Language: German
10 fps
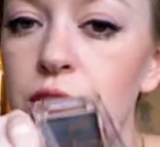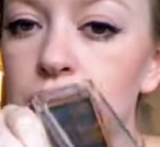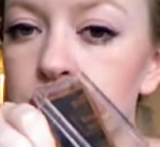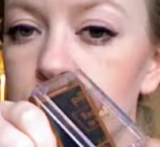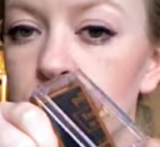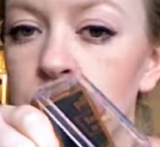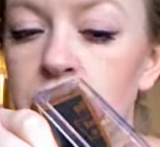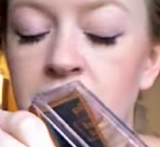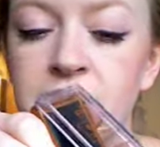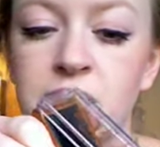Smoky
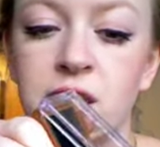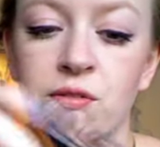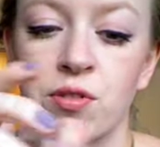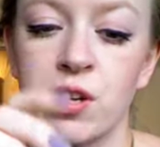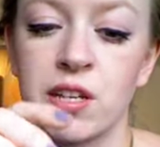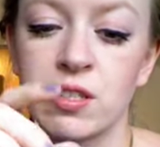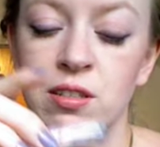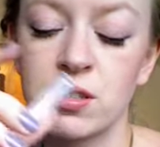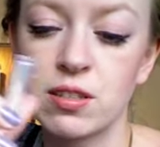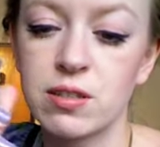Eyes Set von
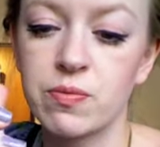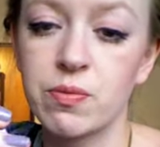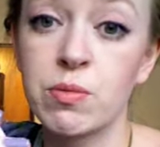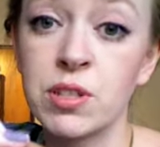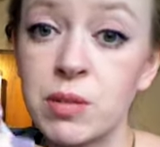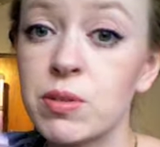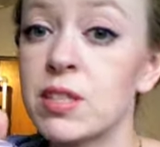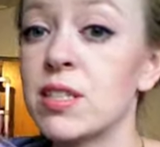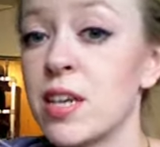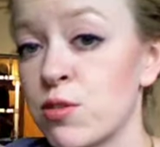Essence, mit dem ich
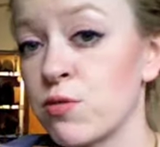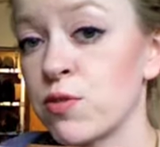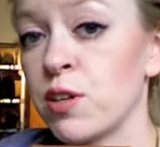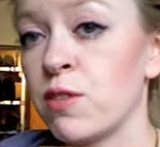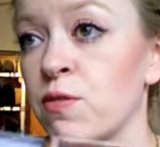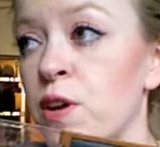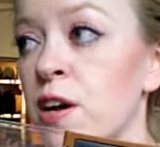sehr zufrieden war.